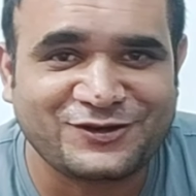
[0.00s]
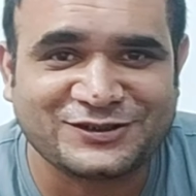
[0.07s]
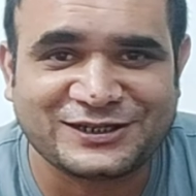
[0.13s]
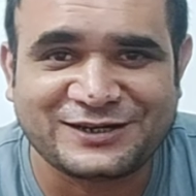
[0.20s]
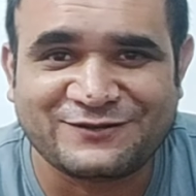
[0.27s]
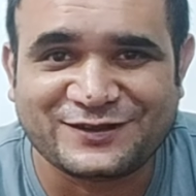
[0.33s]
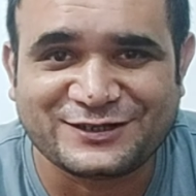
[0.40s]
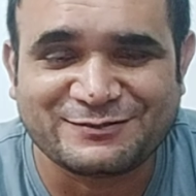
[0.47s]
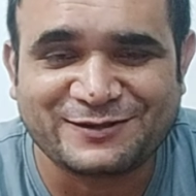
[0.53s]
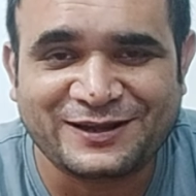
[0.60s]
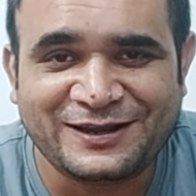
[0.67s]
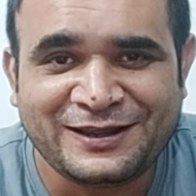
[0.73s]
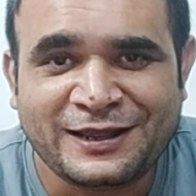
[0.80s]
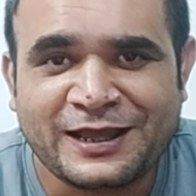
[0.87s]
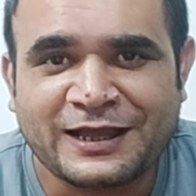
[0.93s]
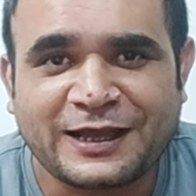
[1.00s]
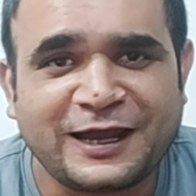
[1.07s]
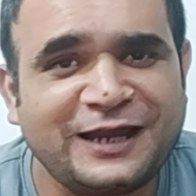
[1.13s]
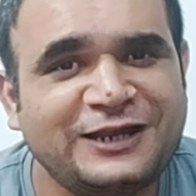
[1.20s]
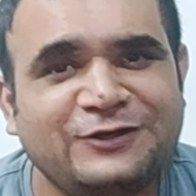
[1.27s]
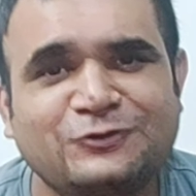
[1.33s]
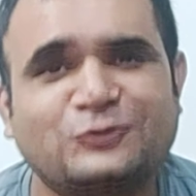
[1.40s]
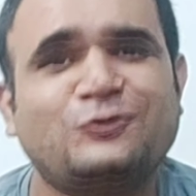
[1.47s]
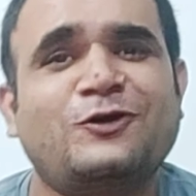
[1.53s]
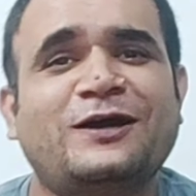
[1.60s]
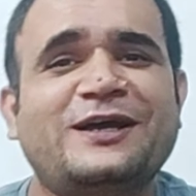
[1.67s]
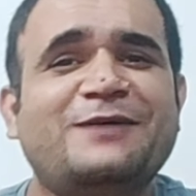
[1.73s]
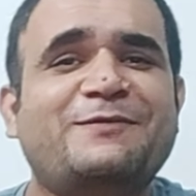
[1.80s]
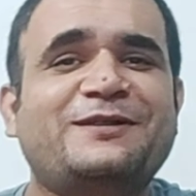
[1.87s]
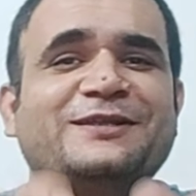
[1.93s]
वाज इनविजिबल खाली उसको
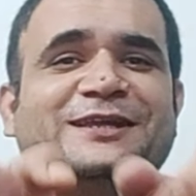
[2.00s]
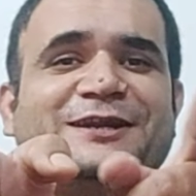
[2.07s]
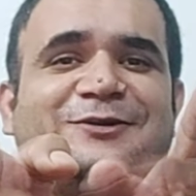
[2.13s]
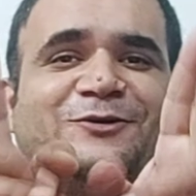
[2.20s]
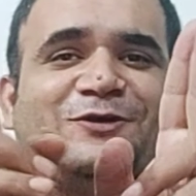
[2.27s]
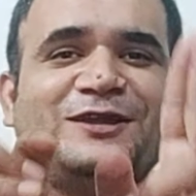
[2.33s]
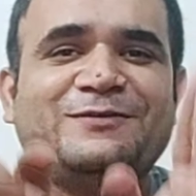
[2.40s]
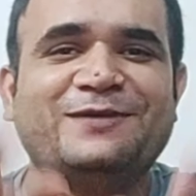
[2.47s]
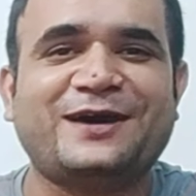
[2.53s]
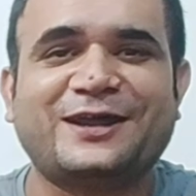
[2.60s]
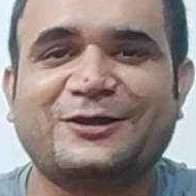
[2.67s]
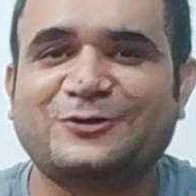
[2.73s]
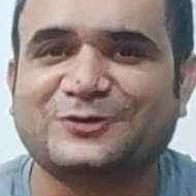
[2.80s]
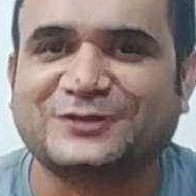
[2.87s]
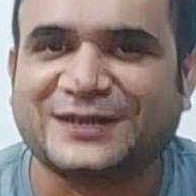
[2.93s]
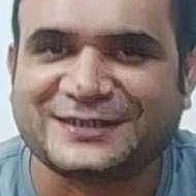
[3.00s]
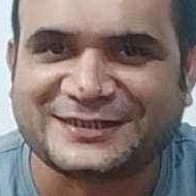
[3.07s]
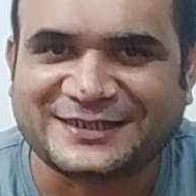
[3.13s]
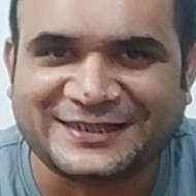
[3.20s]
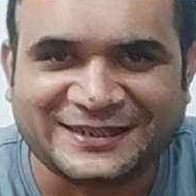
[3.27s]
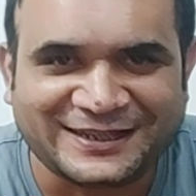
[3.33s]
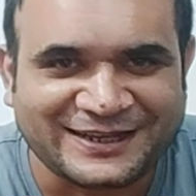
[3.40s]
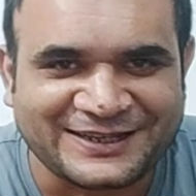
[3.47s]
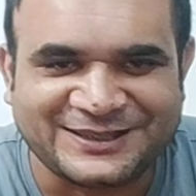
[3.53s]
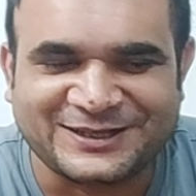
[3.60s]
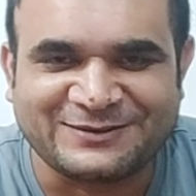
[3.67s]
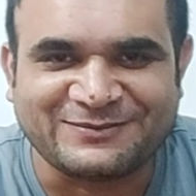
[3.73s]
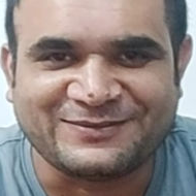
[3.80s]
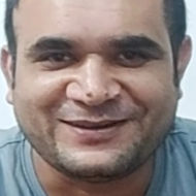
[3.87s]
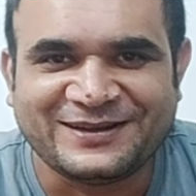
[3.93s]
आया बंदे ने गोली मारा और उसका सीन
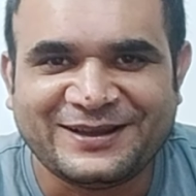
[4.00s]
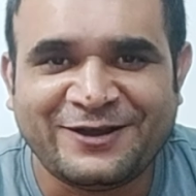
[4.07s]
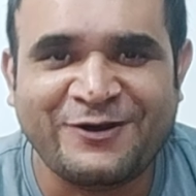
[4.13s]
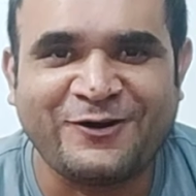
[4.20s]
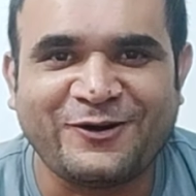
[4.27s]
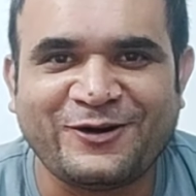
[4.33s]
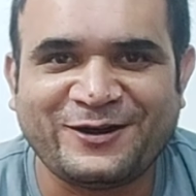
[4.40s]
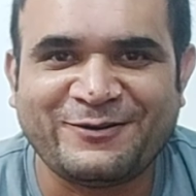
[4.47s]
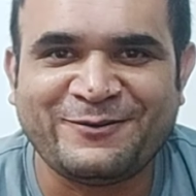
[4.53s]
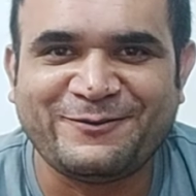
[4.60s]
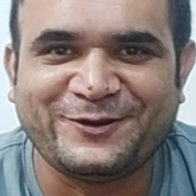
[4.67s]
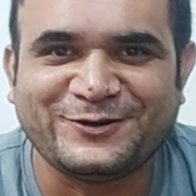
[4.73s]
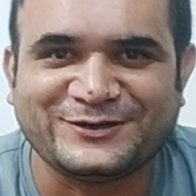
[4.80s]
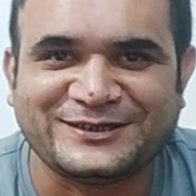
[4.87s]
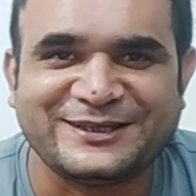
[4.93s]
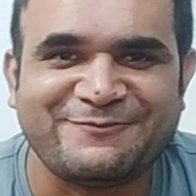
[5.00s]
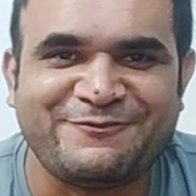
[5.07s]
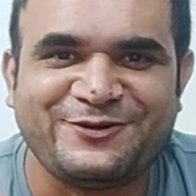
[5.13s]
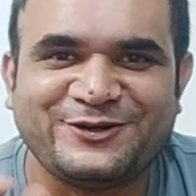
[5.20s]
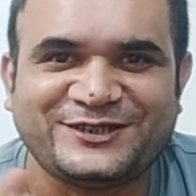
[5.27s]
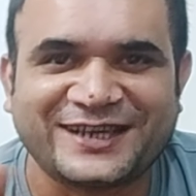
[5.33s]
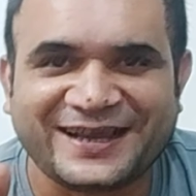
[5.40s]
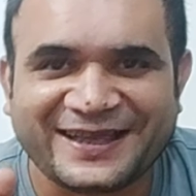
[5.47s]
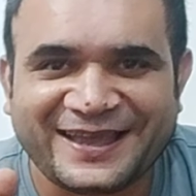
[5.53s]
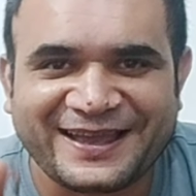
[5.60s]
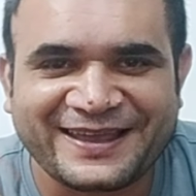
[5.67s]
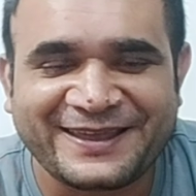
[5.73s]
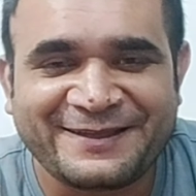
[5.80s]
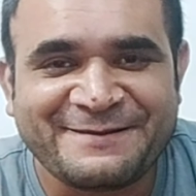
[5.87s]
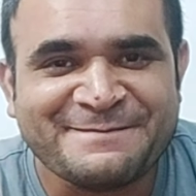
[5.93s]
खत्म उससे पूछा गया
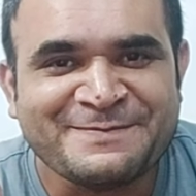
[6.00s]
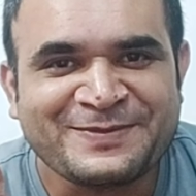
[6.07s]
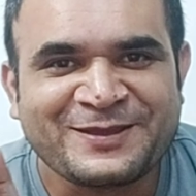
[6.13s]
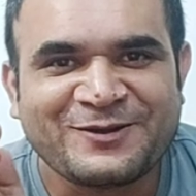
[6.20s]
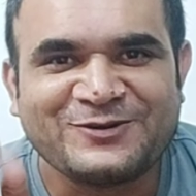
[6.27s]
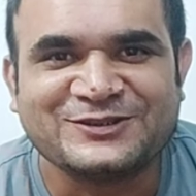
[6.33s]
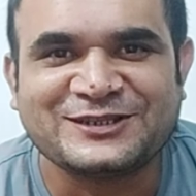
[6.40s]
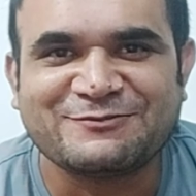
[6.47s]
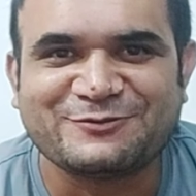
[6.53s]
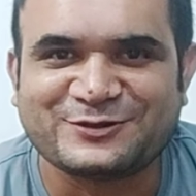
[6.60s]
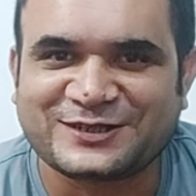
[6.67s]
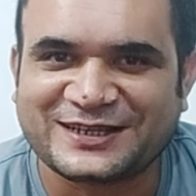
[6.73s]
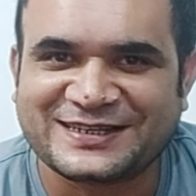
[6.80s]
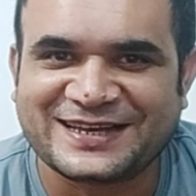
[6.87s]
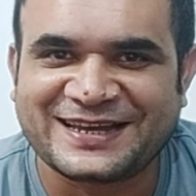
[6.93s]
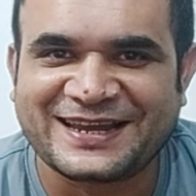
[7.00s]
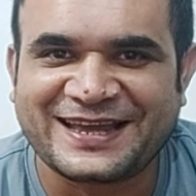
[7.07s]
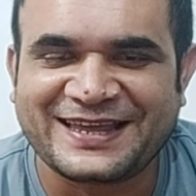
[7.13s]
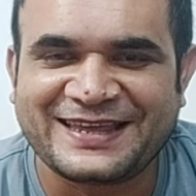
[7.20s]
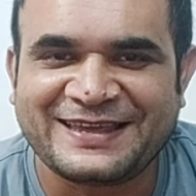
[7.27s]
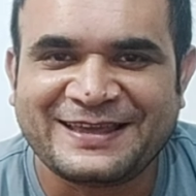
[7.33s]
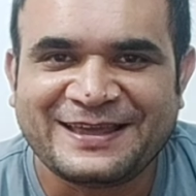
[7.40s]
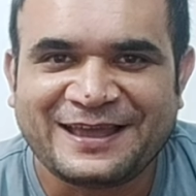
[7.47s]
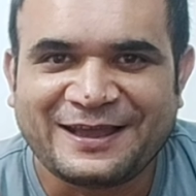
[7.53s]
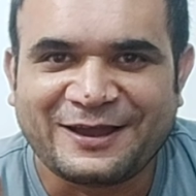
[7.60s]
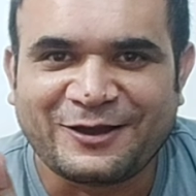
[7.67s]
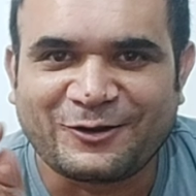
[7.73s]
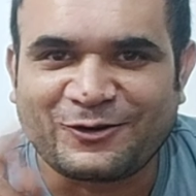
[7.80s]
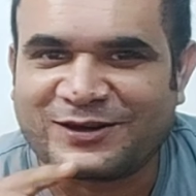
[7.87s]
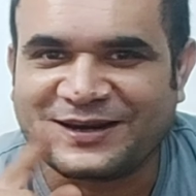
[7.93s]
कि उससे पूछा जा रहा है कि
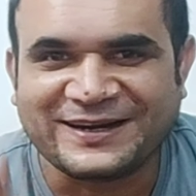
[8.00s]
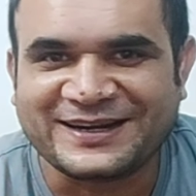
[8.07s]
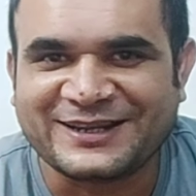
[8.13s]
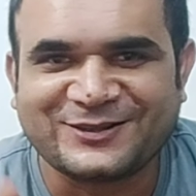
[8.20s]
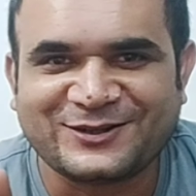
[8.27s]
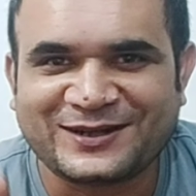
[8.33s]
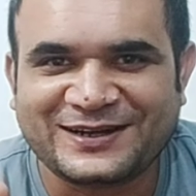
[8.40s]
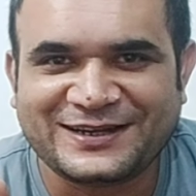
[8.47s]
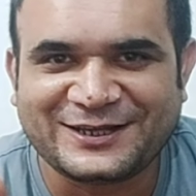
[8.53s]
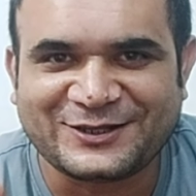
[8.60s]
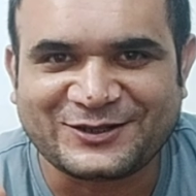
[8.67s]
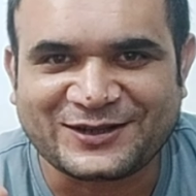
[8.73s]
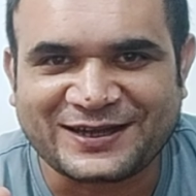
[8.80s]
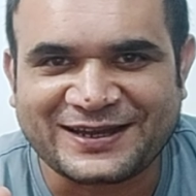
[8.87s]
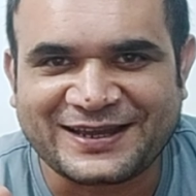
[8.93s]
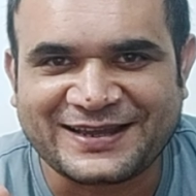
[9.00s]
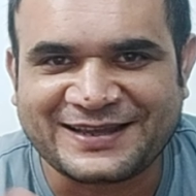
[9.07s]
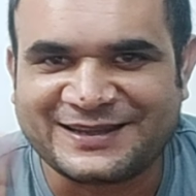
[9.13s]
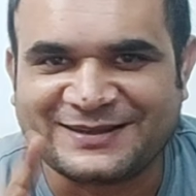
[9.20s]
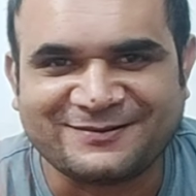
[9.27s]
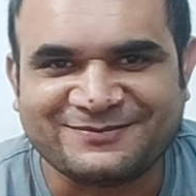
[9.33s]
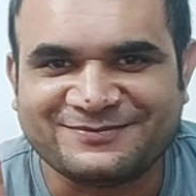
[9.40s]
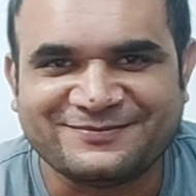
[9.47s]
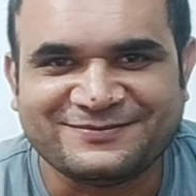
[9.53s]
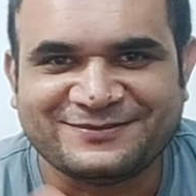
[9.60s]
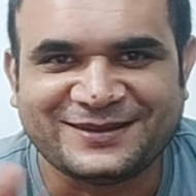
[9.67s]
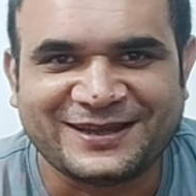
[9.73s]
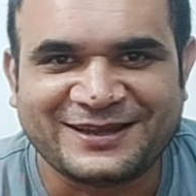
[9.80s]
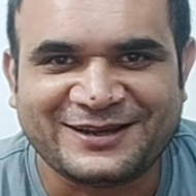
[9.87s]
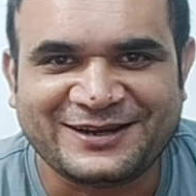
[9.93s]
कोई रिटेक तो नहीं लिया तो कह रहा है कि
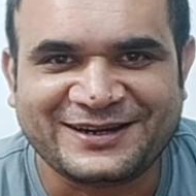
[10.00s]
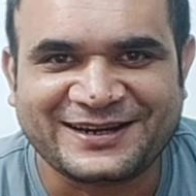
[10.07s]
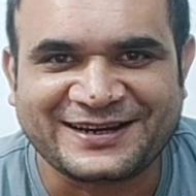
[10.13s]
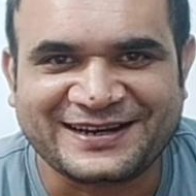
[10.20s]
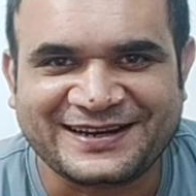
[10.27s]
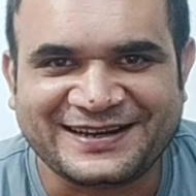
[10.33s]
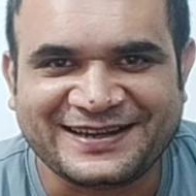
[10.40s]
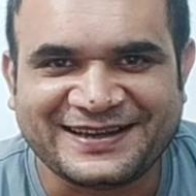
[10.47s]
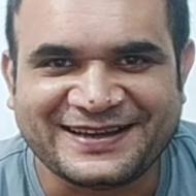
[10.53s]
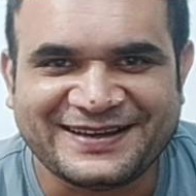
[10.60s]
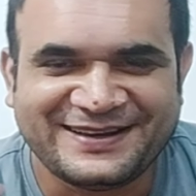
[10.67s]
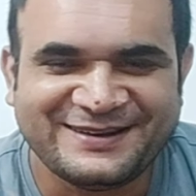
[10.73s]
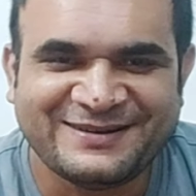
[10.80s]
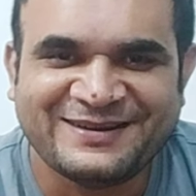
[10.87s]
नहीं रिटेक नहीं लिया